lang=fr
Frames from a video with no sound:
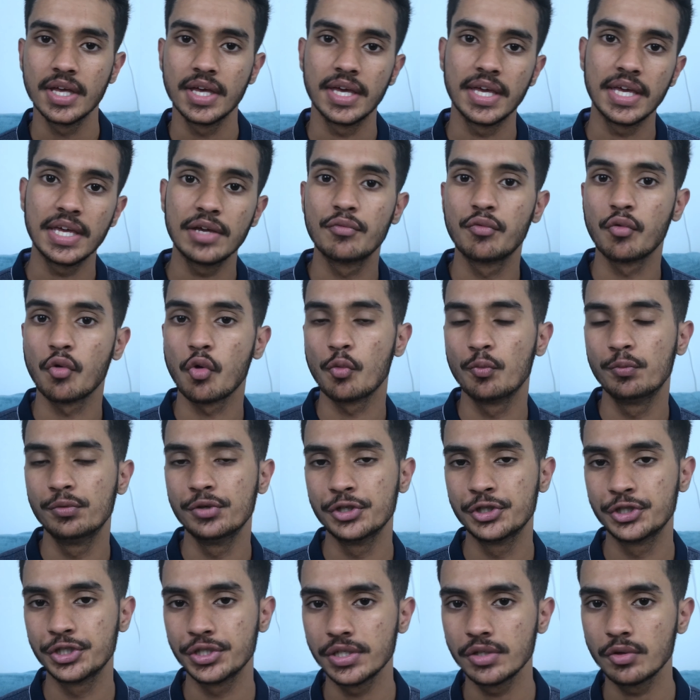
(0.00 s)
et vont
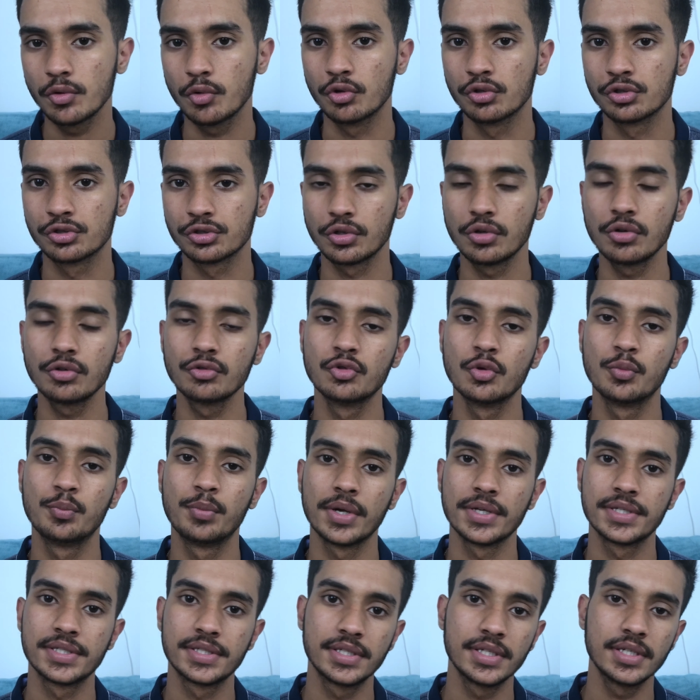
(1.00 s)
obliger aux gens de
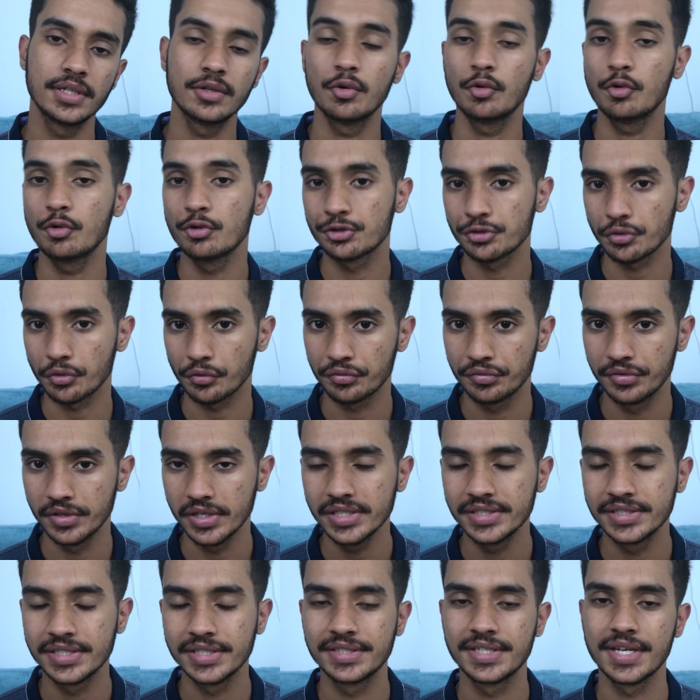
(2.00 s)
passer au sans
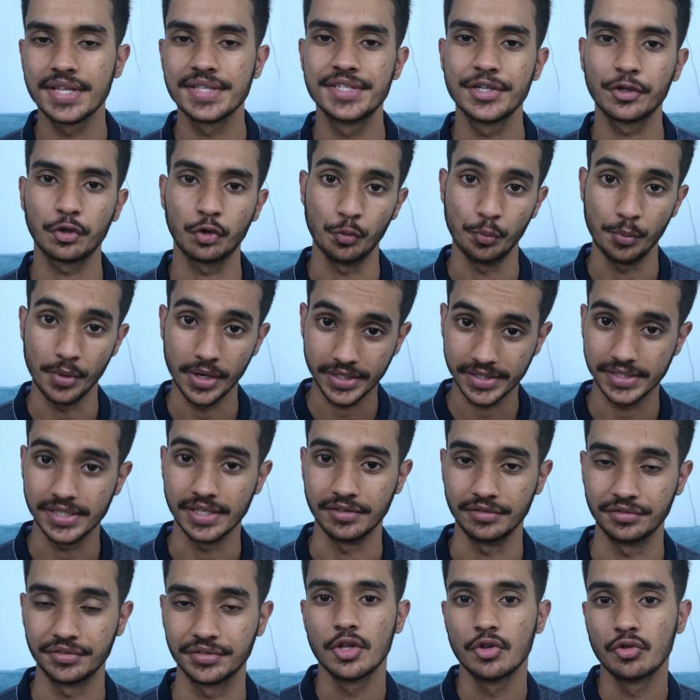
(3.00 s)
fil, c'est-à-dire au
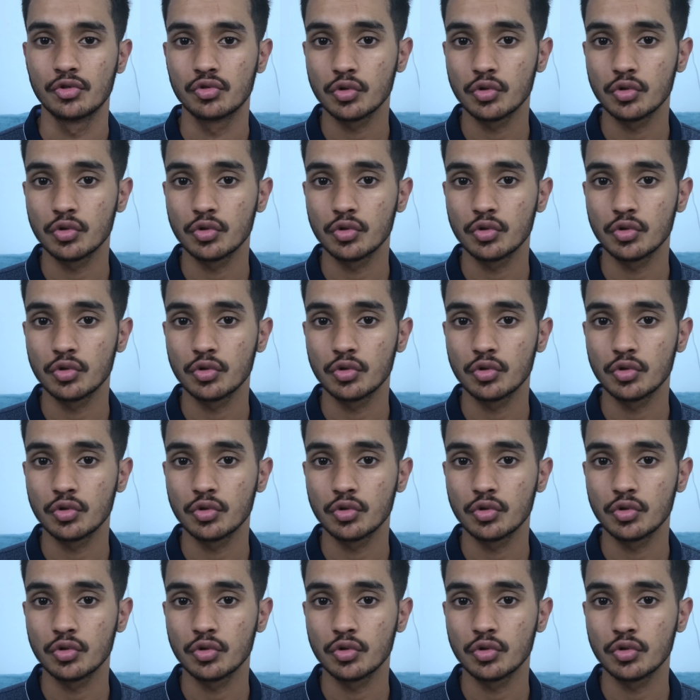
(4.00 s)
MagSafe.